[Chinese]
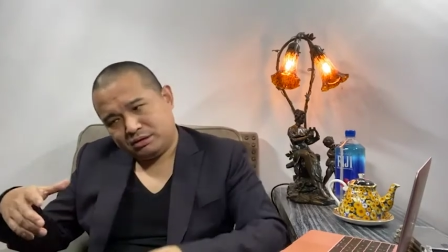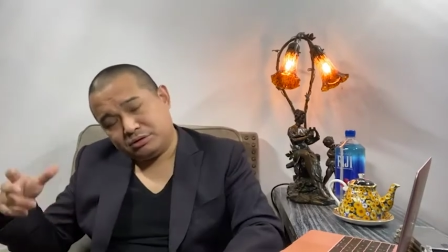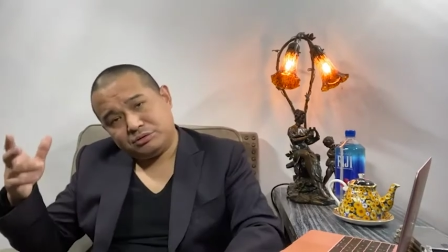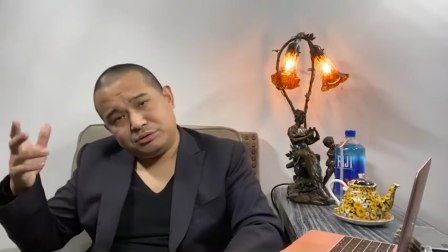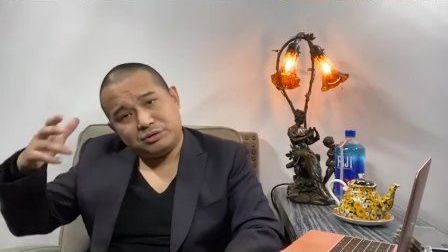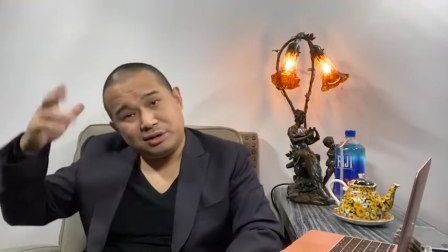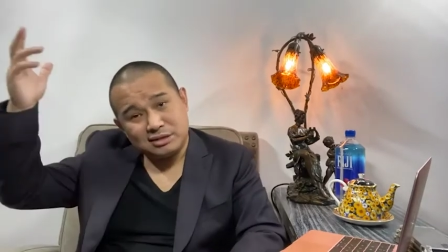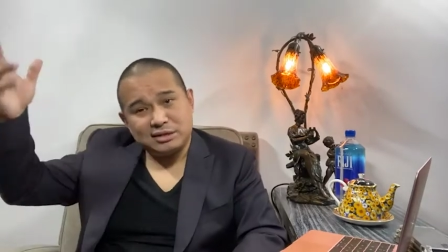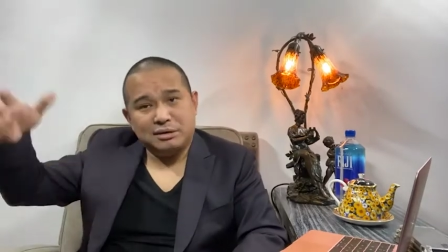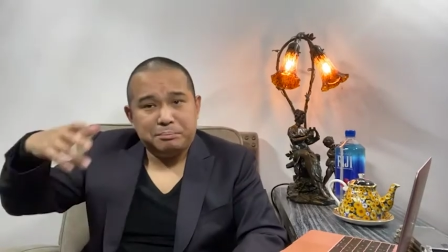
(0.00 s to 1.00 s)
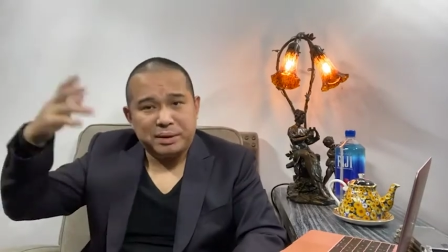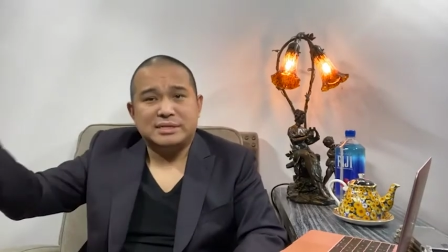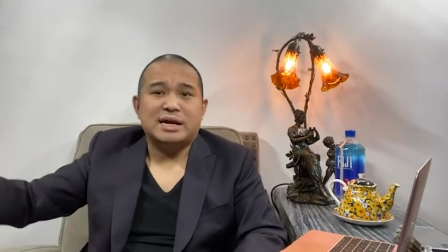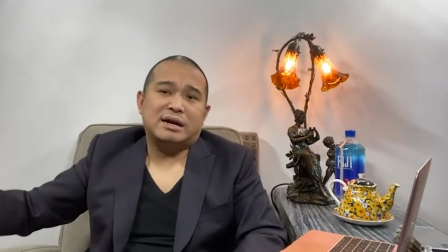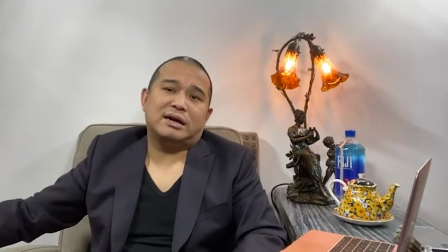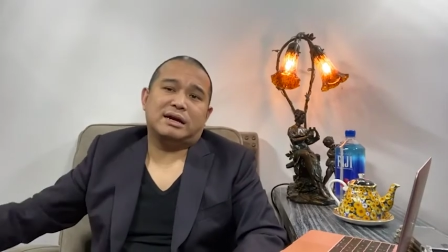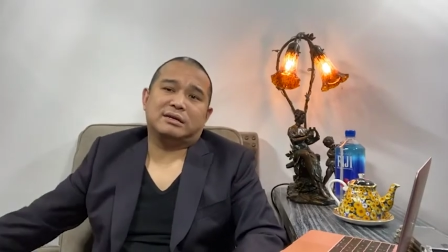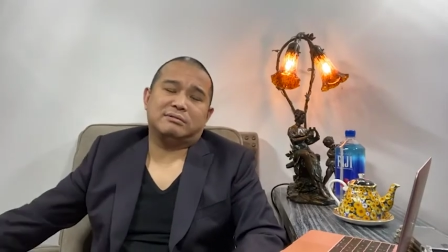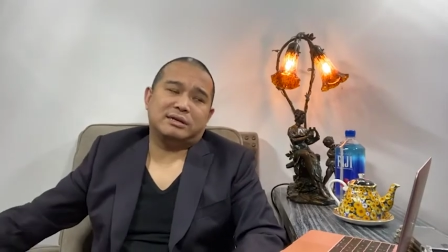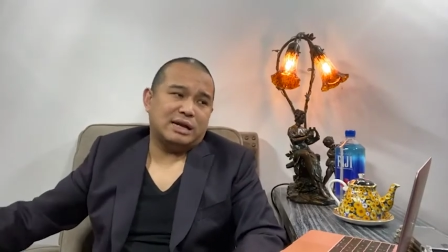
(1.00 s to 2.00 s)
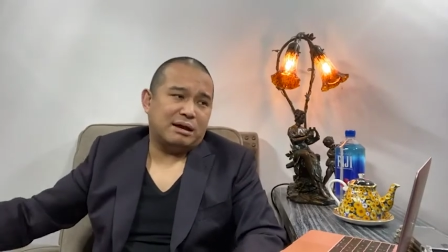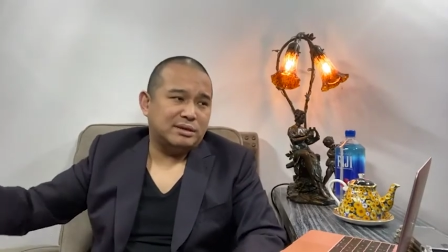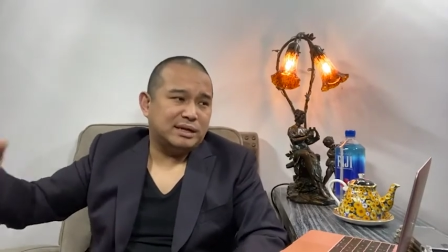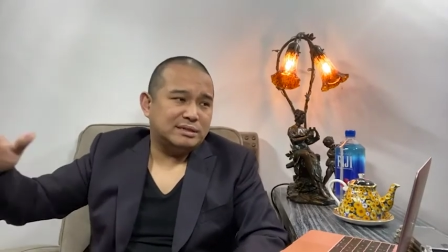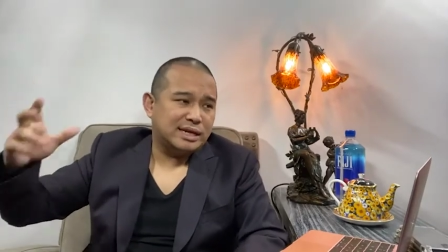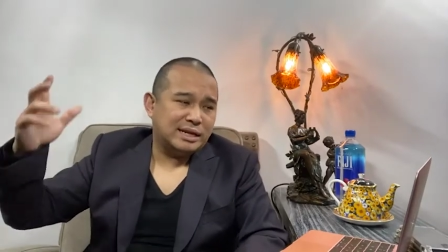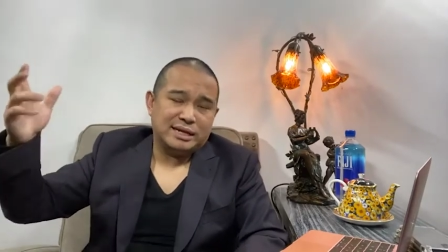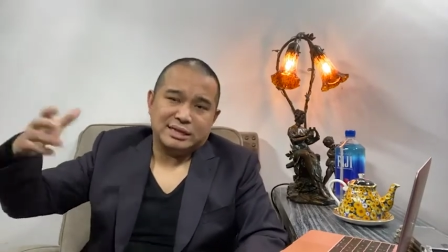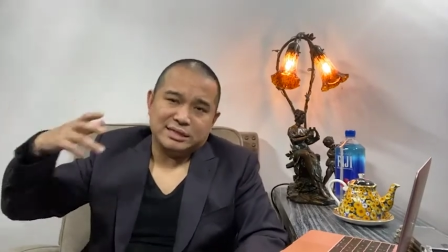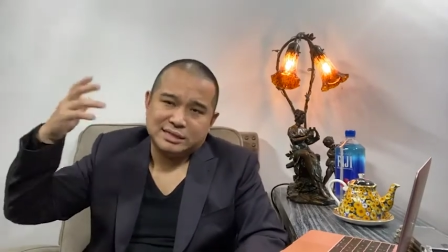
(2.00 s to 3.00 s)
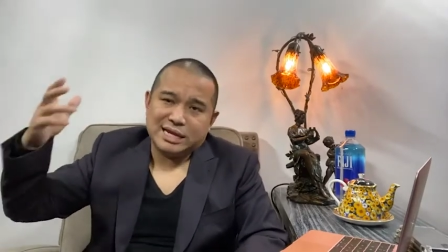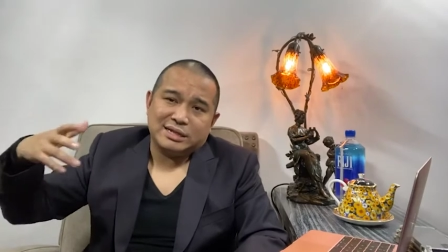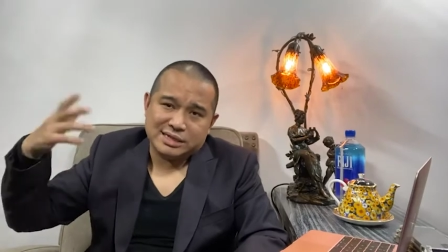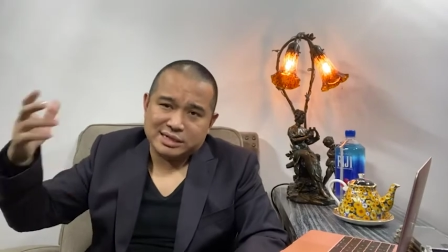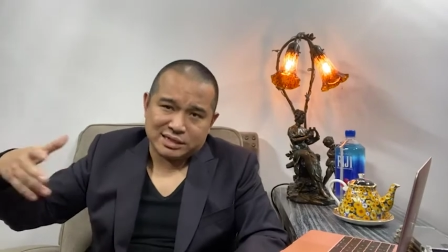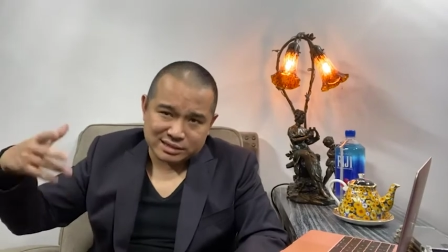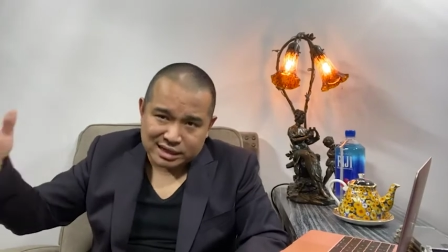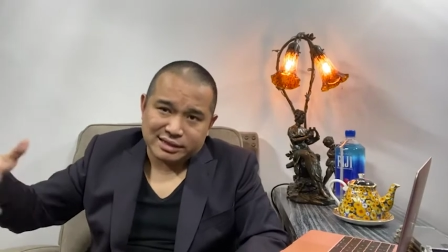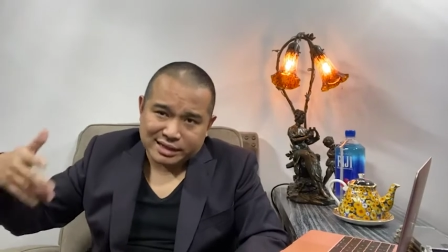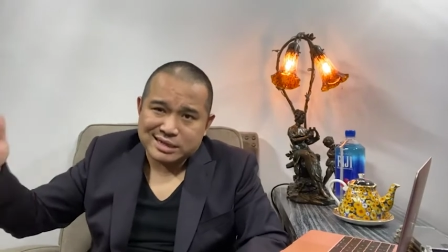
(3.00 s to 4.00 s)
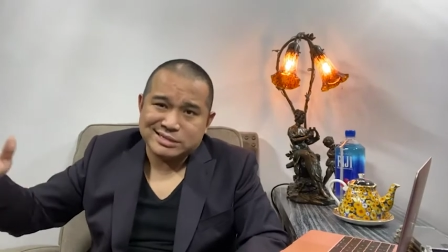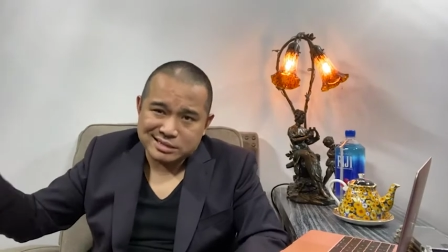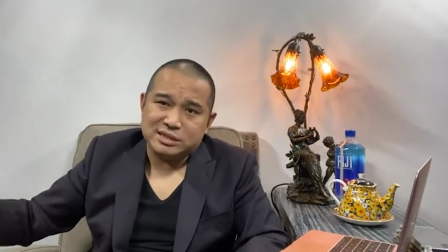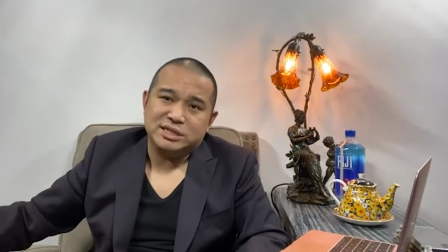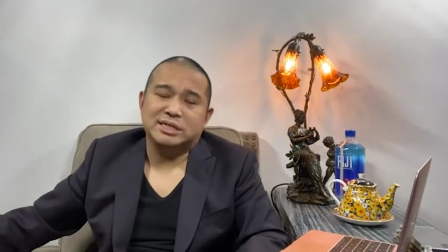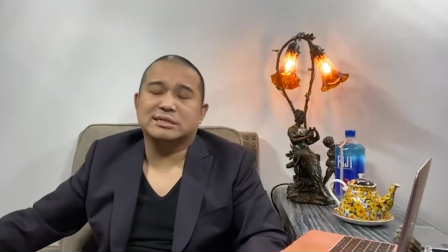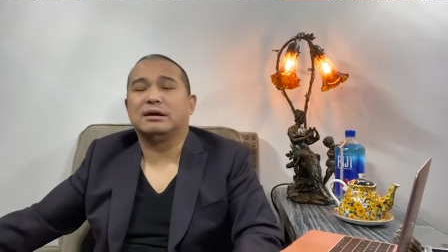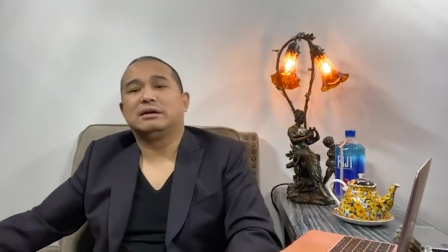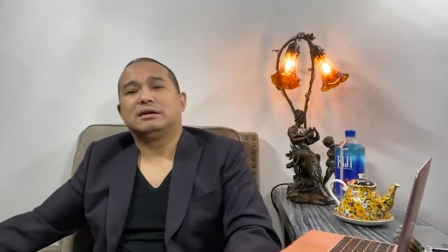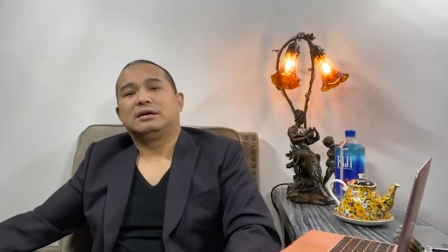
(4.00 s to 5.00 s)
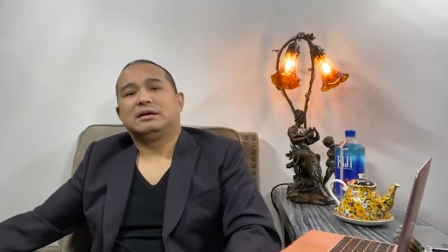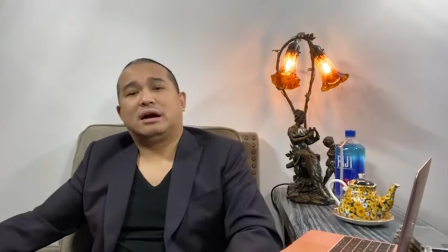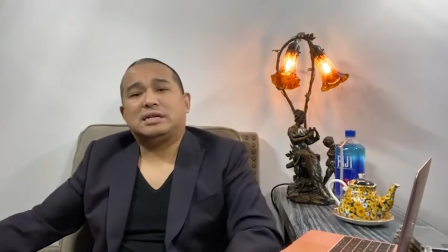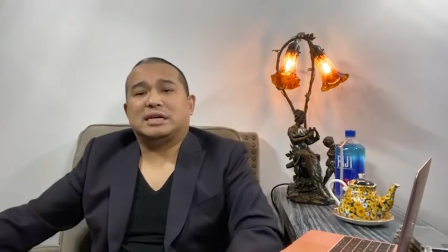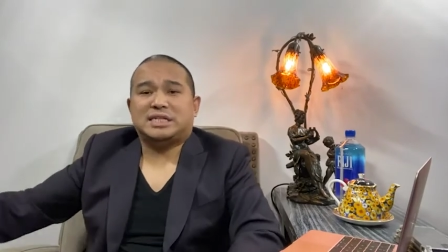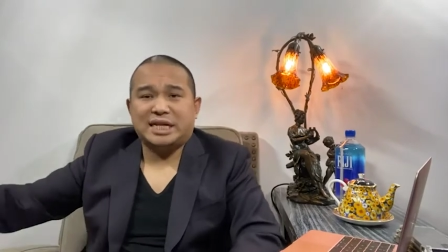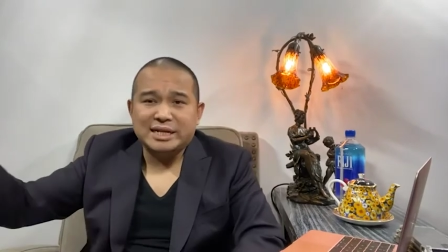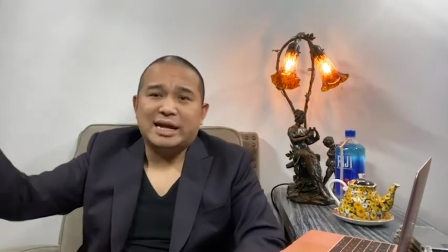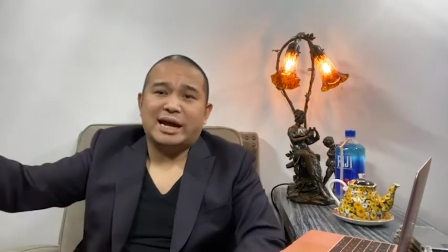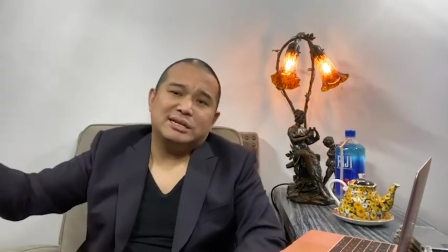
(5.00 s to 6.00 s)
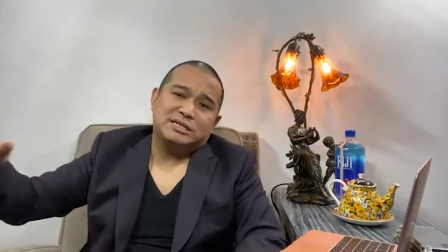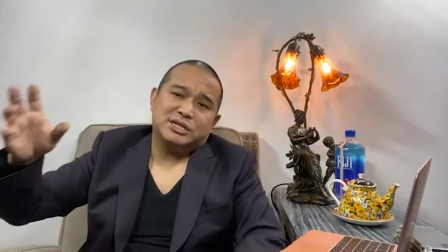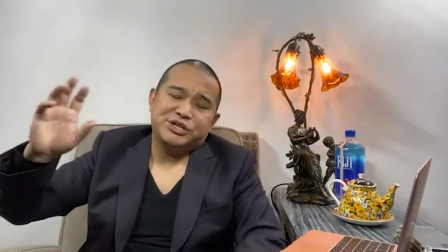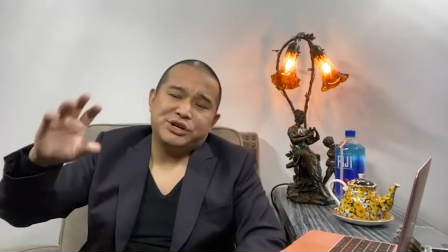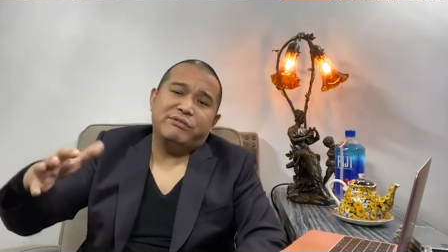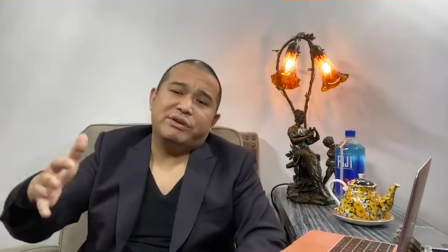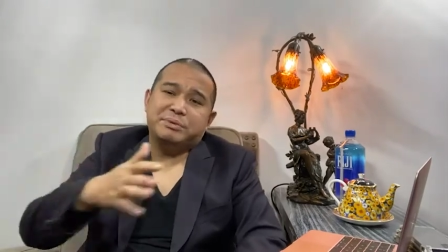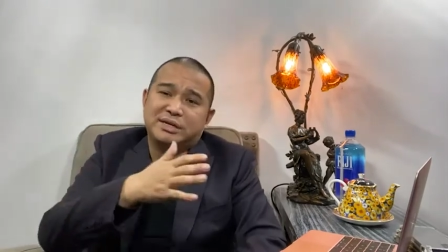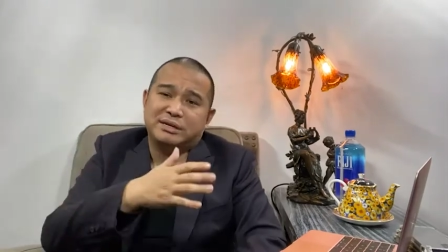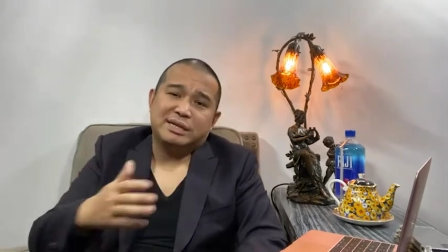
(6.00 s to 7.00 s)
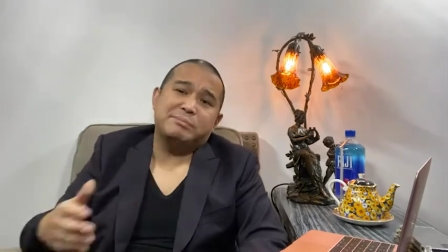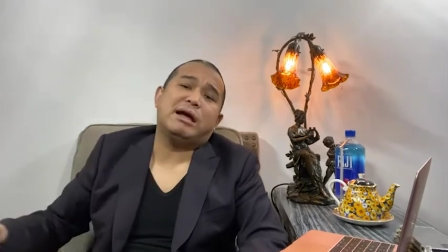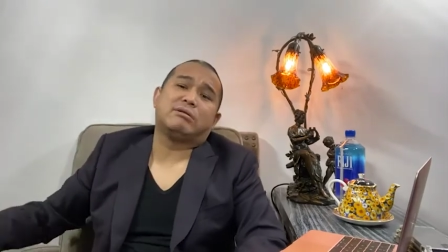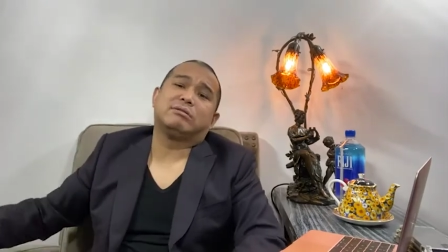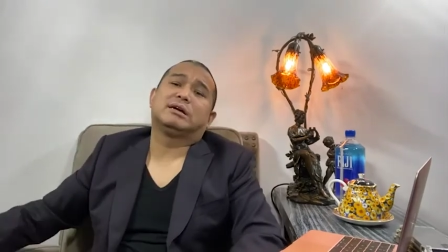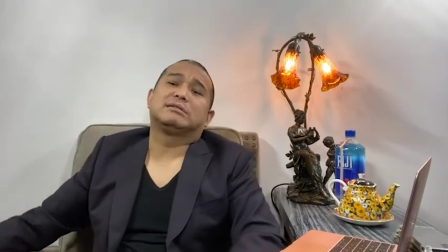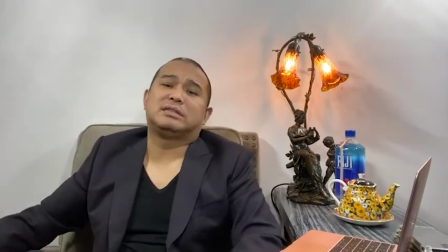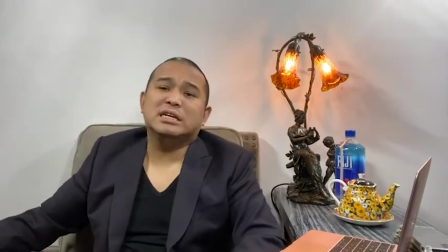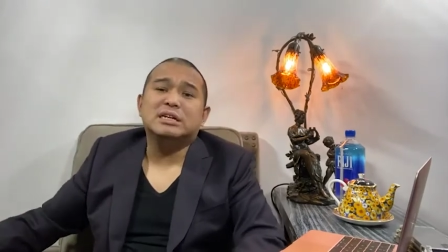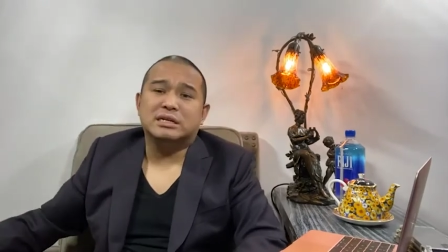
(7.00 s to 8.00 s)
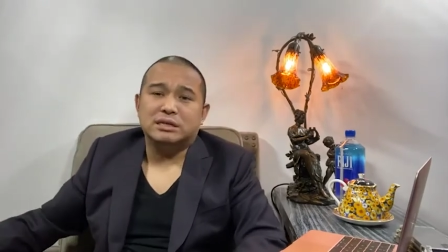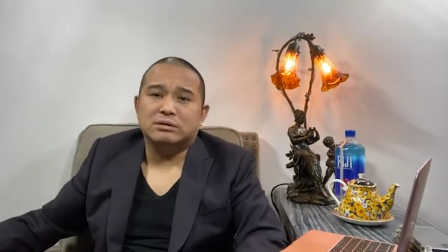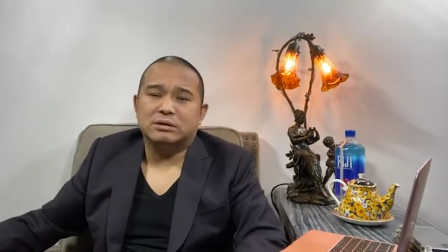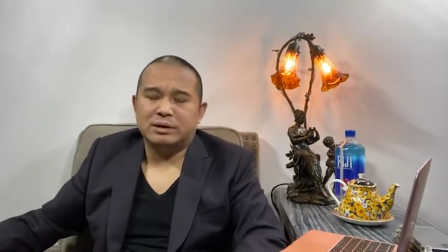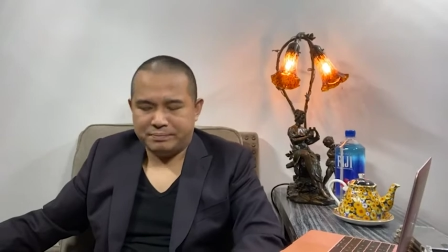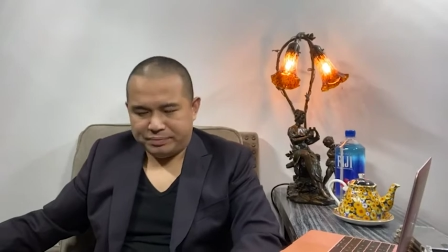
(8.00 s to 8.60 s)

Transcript: 就选择北上啊，因为他们呢在那里在等待自己的亲人，而且亲来的这个消费比曼谷要低很多，